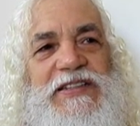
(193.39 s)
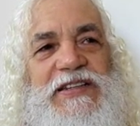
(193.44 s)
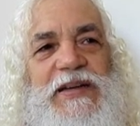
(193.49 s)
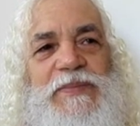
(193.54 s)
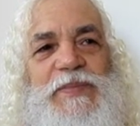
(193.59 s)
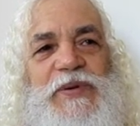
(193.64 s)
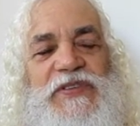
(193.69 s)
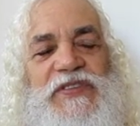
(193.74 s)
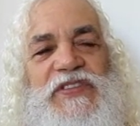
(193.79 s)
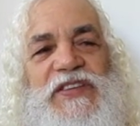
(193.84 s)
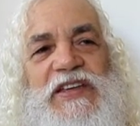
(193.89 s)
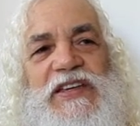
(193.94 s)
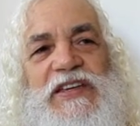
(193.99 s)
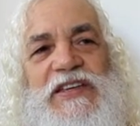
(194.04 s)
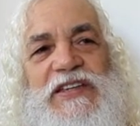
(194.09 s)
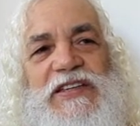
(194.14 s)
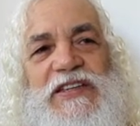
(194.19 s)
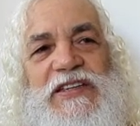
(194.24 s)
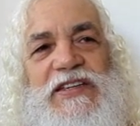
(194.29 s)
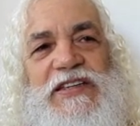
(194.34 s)
La
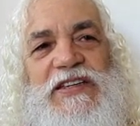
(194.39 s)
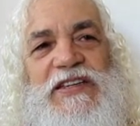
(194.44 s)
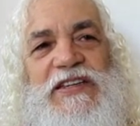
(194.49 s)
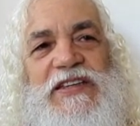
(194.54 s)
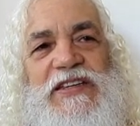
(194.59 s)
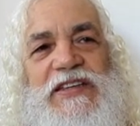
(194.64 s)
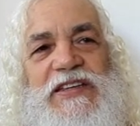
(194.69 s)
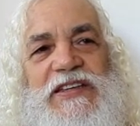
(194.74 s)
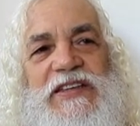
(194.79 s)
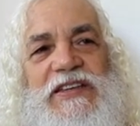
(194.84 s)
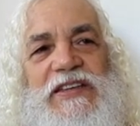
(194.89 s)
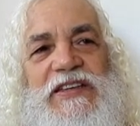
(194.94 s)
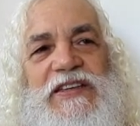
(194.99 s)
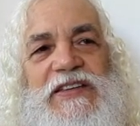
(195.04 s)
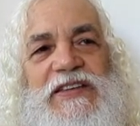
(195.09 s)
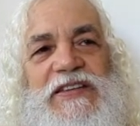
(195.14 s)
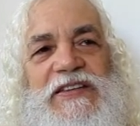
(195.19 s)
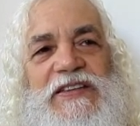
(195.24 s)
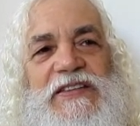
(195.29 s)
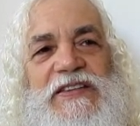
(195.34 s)
pensée,
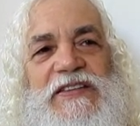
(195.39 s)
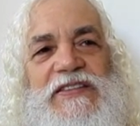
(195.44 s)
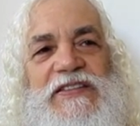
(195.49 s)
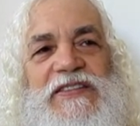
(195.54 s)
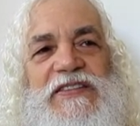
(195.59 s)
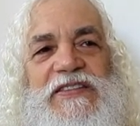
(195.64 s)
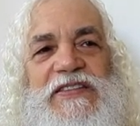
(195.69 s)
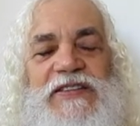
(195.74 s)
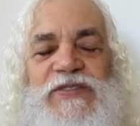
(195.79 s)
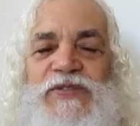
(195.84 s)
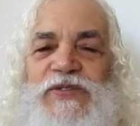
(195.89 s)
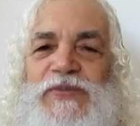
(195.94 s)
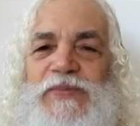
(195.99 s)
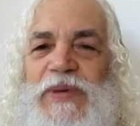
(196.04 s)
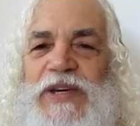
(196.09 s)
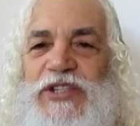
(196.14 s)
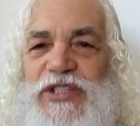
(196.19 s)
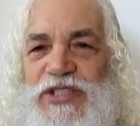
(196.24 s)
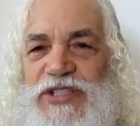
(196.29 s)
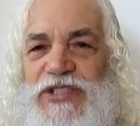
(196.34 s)
c'est une
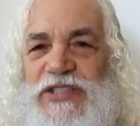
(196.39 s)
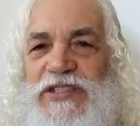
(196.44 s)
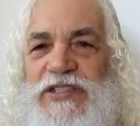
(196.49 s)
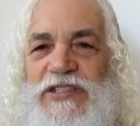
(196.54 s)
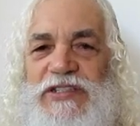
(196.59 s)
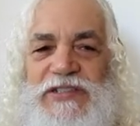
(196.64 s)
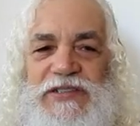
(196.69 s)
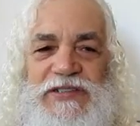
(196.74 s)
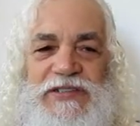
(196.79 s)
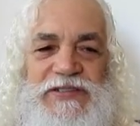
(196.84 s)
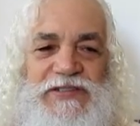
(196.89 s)
machine